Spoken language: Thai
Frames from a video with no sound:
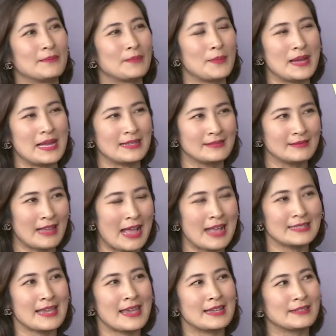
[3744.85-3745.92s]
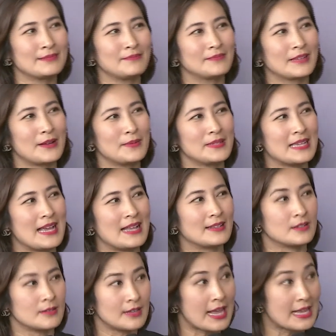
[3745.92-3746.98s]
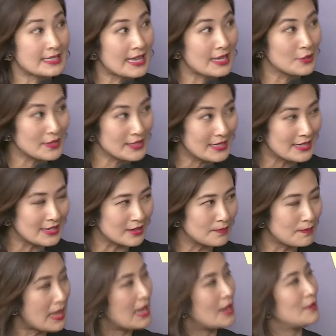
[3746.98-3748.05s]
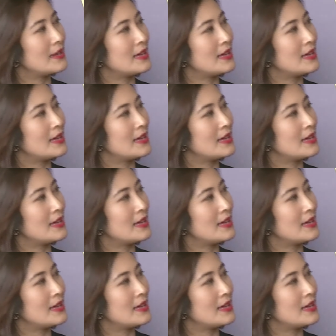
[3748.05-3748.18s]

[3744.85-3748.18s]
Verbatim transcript: ประมาณ ห้าแสน ครับอาจารย์ ห้าแสน ยู เอส ดี เหรอเปล่า